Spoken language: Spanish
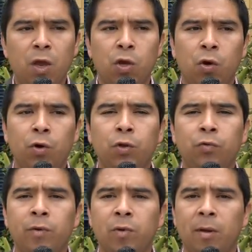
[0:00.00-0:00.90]
Y hoy
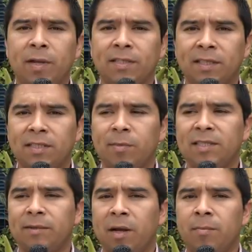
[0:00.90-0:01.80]
tuvimos la presencia
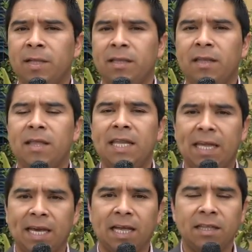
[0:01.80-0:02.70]
principalmente de
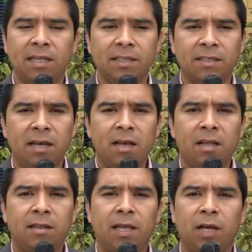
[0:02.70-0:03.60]
dirigentes
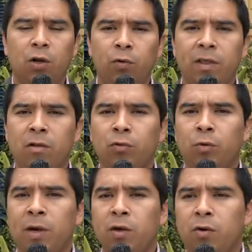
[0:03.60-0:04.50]
de clubes de
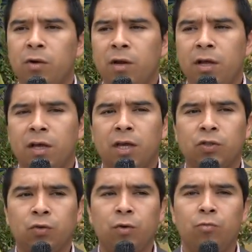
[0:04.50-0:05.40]
adulto mayor que
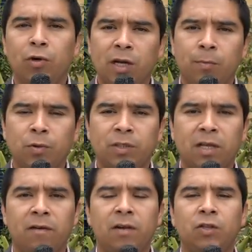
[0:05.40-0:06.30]
son muy
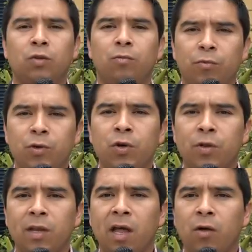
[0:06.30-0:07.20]
responsables, son muy
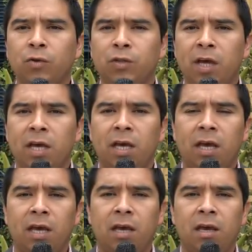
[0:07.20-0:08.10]
ordenados
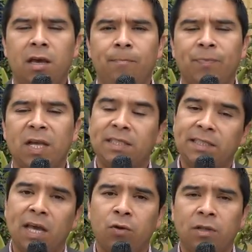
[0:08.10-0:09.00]
Em,
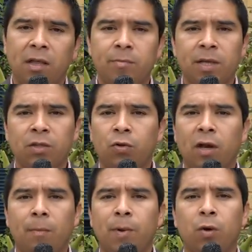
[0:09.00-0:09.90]
hicieron también
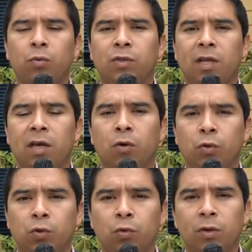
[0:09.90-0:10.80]
todas las preguntas y
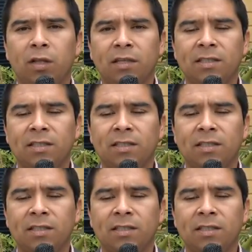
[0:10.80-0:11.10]
consultas